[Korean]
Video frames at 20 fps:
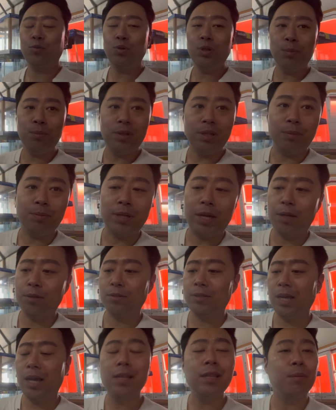손님들 입장에서
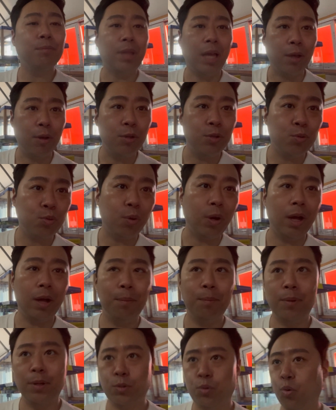싸게 사면 당연히 좋아
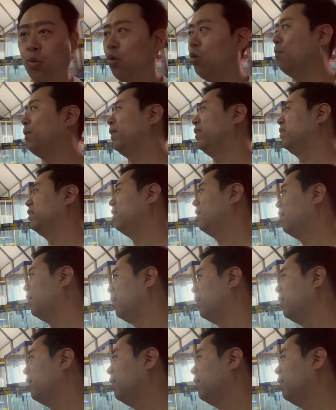좋은 거 맞는데